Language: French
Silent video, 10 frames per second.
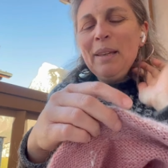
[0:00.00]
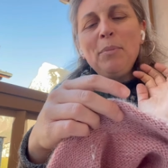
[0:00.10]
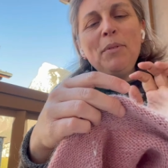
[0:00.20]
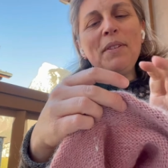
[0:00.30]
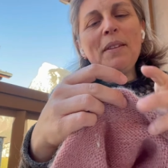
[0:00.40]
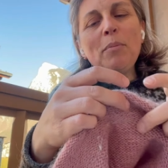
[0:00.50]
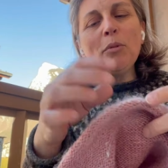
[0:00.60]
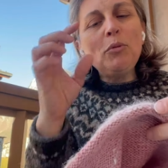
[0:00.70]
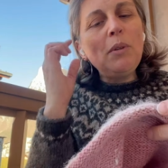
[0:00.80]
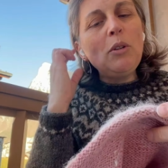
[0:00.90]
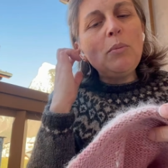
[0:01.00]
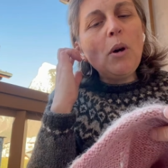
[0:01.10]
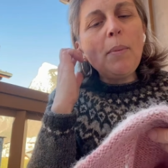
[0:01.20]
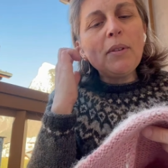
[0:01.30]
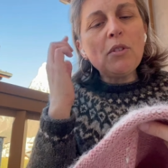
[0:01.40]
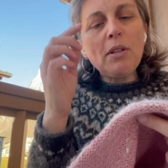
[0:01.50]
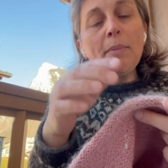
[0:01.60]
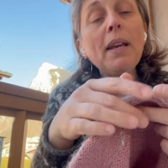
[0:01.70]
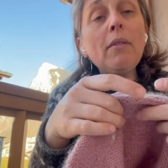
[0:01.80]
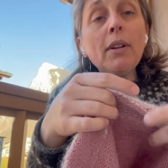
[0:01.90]
et puis c'était pour doubler le bord parce que j'aime
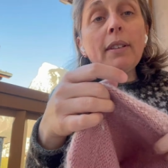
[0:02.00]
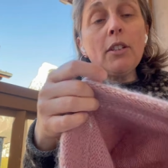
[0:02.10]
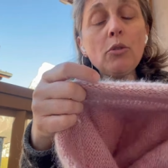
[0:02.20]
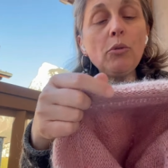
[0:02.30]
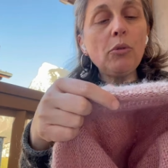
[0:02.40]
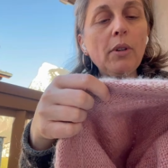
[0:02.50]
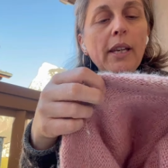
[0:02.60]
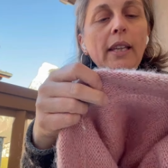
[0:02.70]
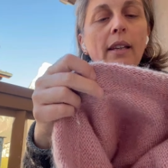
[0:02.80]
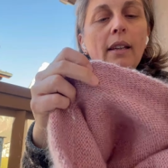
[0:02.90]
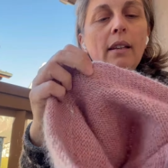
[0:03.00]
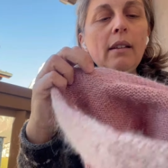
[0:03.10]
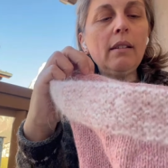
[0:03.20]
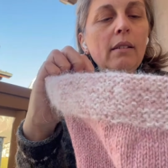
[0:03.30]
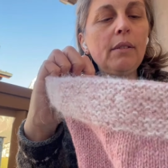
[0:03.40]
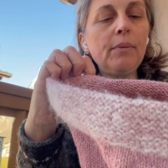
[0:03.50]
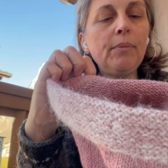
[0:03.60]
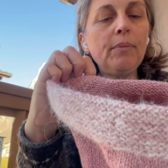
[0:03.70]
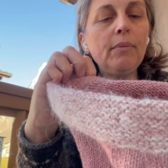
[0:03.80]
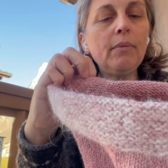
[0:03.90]
bien avoir très chaud aux oreilles. Euh,
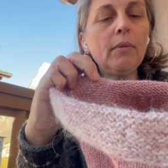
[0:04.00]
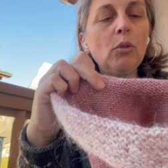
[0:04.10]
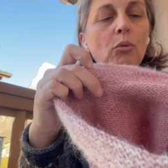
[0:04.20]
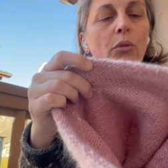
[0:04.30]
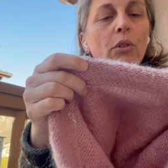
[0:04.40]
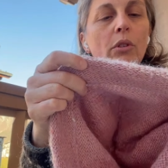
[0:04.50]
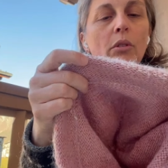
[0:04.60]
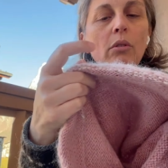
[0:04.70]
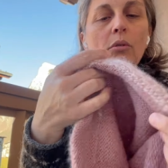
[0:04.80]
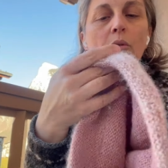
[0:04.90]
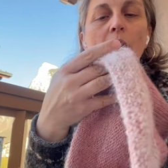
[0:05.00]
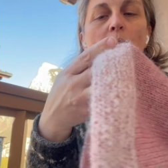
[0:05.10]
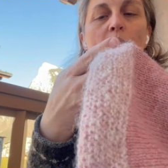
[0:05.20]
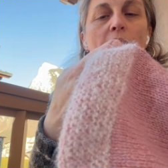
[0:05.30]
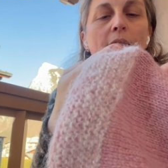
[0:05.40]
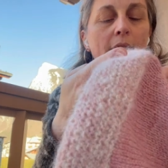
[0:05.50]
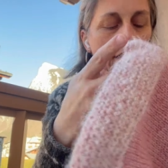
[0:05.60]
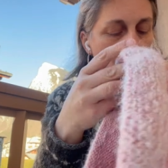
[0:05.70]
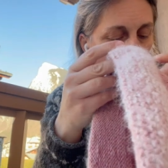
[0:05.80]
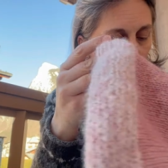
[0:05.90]
donc, donc, voilà, donc j'ai
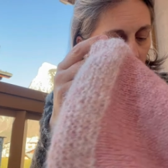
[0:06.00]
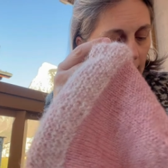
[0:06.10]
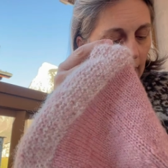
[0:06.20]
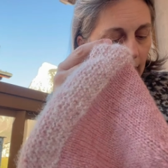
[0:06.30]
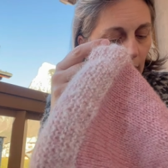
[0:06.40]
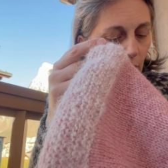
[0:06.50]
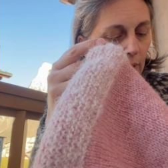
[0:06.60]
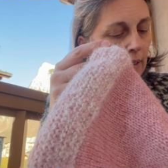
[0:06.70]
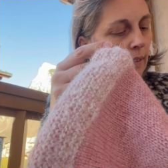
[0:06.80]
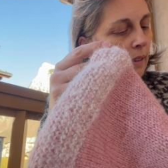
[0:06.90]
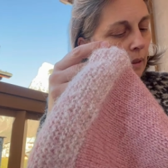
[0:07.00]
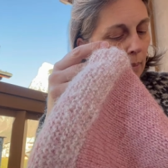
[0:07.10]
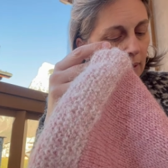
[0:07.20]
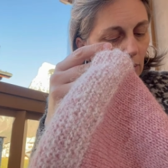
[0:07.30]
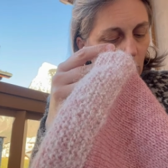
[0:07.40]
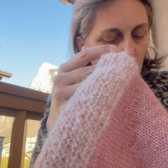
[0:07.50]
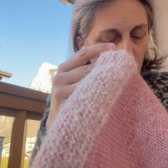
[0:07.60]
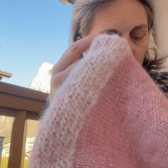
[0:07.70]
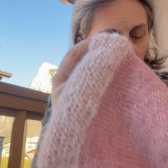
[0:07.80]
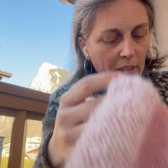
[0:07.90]
fait, fait ça. Et en fait, c'était parce que
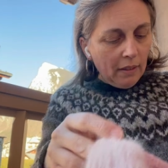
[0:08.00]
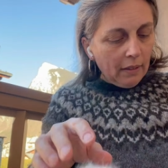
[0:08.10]
je m'étais